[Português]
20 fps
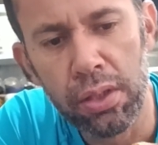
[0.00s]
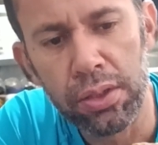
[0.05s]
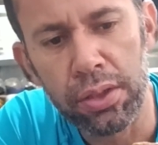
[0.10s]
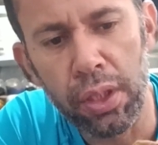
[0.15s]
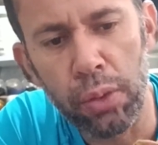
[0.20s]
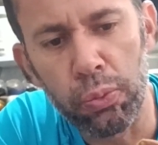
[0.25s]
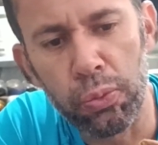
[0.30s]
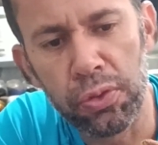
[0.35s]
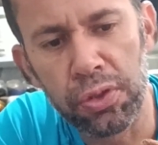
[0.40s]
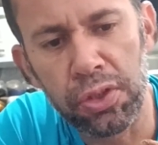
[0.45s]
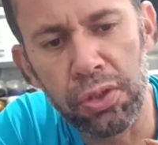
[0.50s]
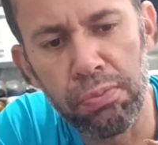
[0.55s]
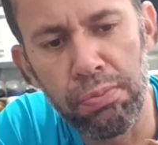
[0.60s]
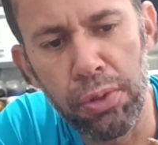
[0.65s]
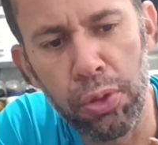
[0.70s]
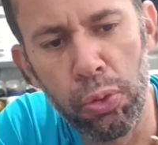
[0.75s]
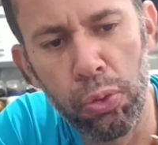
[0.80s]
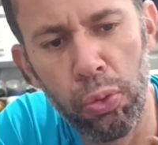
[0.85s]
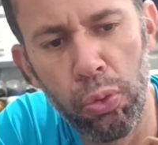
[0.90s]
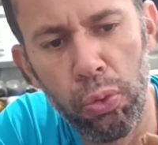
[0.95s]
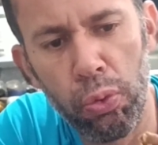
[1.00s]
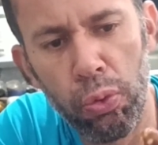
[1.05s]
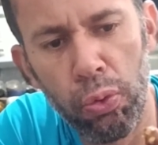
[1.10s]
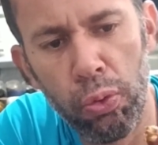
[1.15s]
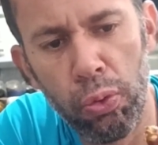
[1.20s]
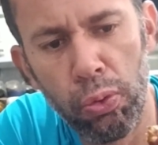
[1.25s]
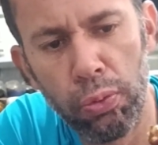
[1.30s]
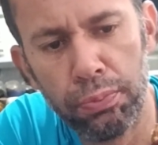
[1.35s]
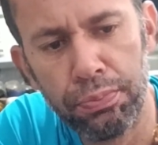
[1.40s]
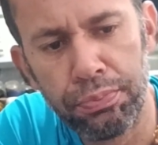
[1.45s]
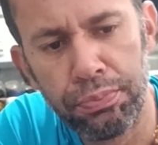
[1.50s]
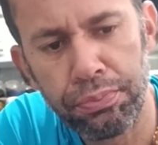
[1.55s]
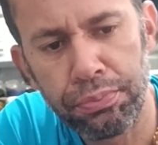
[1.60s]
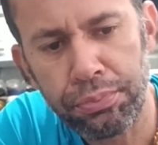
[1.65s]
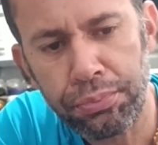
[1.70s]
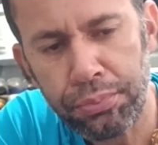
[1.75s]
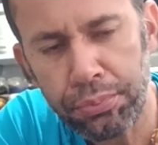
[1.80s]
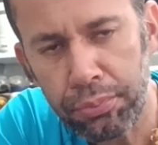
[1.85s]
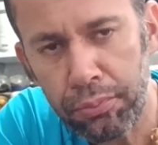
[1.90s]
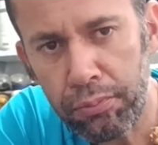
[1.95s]
já consumiu o
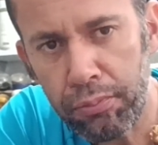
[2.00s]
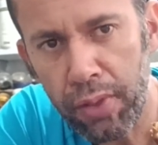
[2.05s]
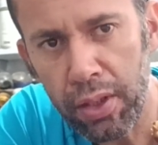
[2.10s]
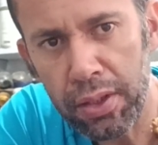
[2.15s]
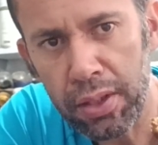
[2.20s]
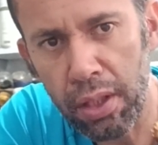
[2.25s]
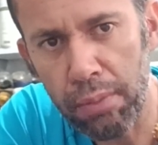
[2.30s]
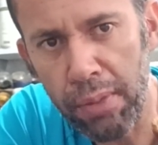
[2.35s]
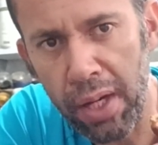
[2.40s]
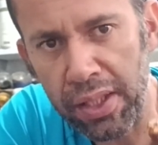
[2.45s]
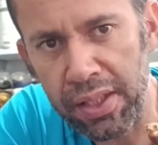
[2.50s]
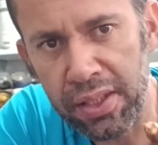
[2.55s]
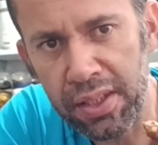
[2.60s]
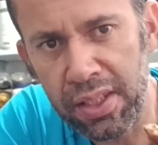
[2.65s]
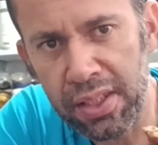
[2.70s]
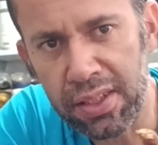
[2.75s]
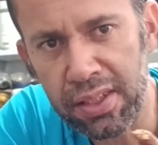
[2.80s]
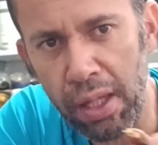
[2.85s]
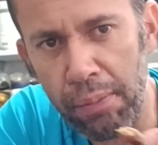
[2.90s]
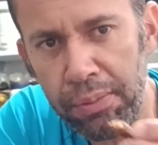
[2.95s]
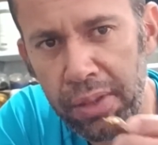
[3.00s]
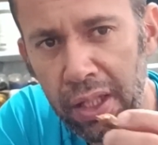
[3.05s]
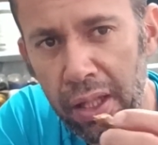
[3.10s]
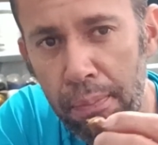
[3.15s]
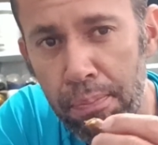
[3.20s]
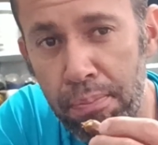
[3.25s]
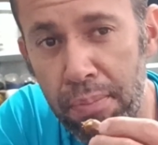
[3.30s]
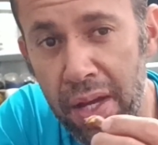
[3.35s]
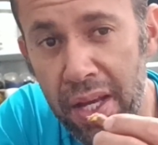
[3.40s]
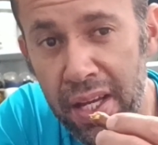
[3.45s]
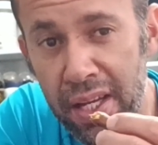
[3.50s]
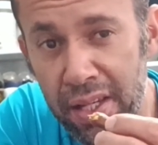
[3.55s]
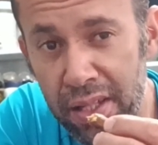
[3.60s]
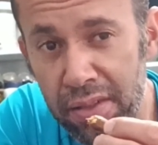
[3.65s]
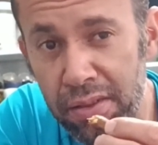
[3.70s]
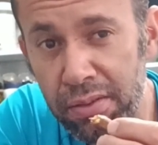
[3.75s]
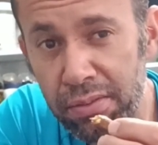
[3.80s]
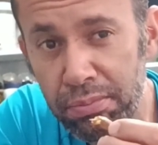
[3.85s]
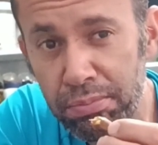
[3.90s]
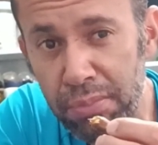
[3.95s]
tamarindo sabe que ela é
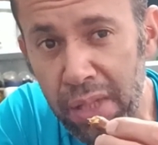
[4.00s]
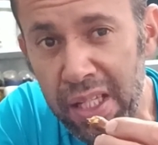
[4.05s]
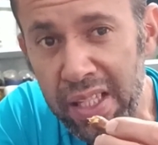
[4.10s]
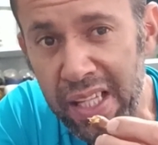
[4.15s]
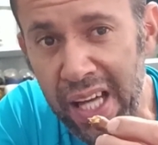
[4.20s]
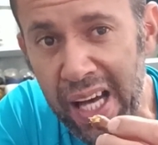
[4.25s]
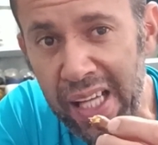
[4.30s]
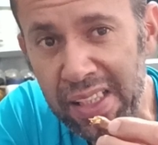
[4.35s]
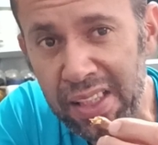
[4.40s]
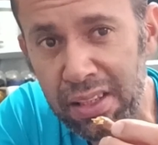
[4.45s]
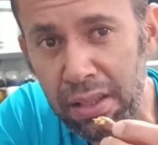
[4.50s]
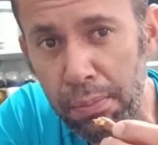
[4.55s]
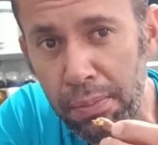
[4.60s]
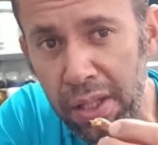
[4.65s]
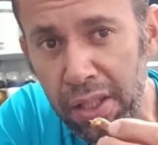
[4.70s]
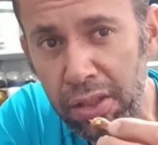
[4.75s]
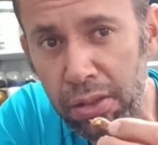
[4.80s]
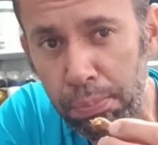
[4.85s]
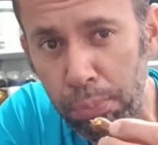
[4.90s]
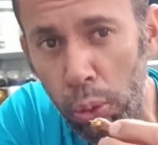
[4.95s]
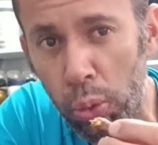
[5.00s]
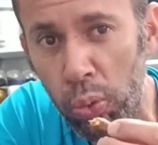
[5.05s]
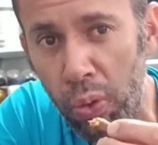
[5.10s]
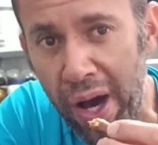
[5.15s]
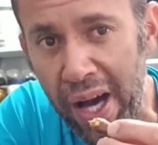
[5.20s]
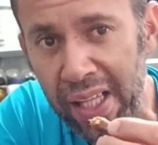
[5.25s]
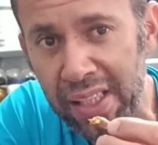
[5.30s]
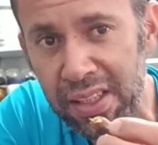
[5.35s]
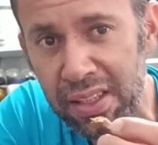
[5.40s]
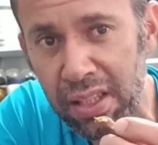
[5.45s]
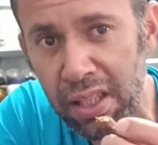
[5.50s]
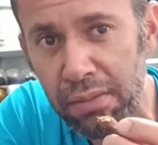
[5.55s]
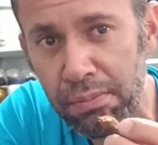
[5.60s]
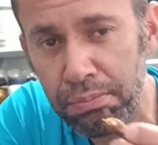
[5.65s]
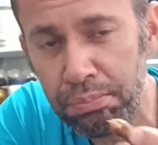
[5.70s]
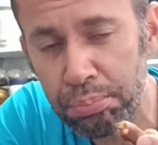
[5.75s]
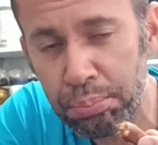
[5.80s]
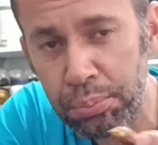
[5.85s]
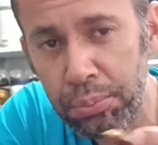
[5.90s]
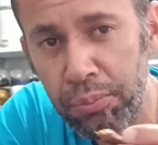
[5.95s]
bem, bem ácida mesmo. Um pouco
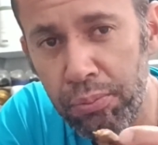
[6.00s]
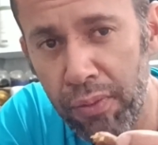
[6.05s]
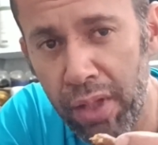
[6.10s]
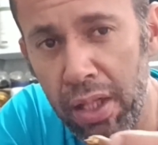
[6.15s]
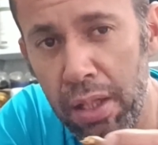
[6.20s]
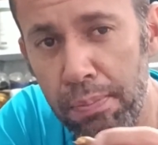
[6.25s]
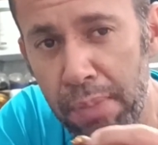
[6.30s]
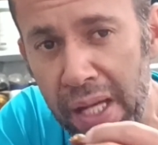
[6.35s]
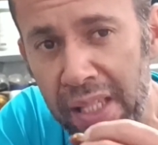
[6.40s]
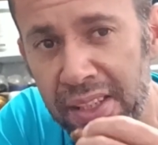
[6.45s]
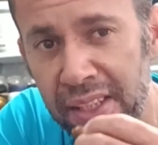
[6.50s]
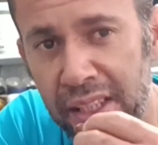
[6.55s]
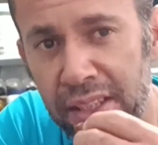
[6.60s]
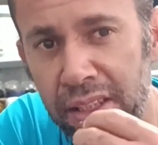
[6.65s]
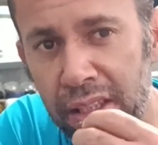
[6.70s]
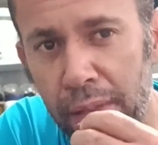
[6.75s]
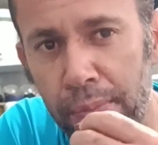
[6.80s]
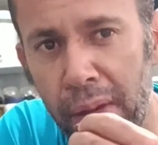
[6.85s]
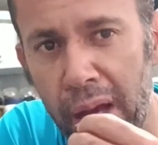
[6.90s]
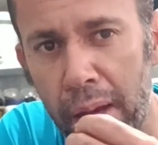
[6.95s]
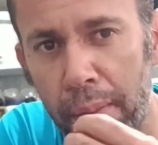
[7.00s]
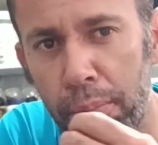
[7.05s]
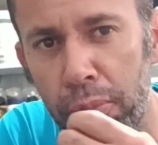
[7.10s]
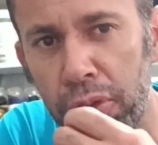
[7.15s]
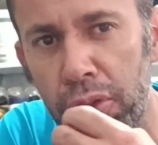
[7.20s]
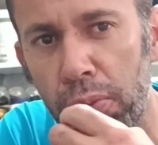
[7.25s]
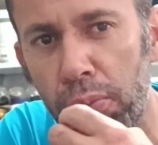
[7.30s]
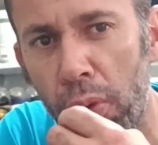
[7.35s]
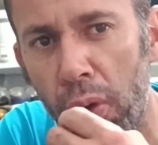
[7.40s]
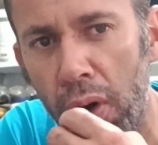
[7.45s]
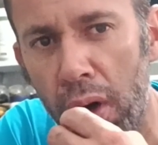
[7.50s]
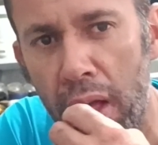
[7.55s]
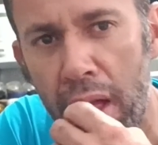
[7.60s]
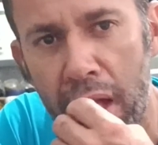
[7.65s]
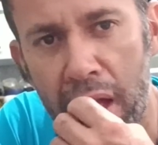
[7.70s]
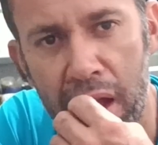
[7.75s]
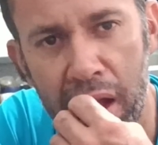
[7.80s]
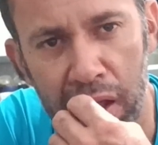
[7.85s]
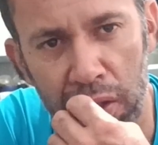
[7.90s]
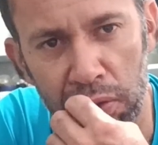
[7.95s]
ácida e bem azedinha. Mas é muito boa.
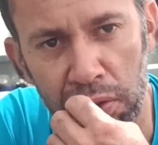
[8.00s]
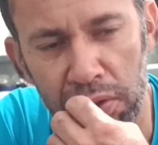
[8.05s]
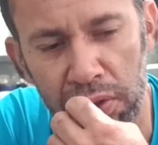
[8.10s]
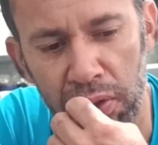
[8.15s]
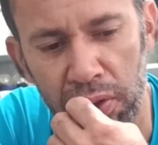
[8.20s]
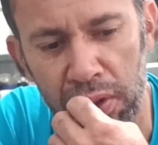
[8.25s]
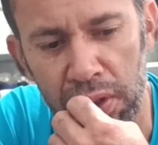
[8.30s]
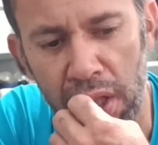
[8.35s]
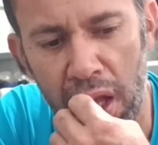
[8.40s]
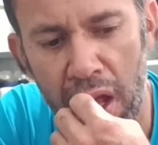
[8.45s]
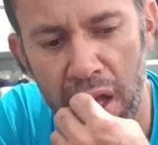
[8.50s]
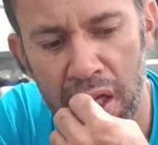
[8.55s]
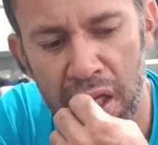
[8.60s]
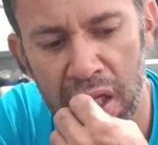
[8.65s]
Gostoso.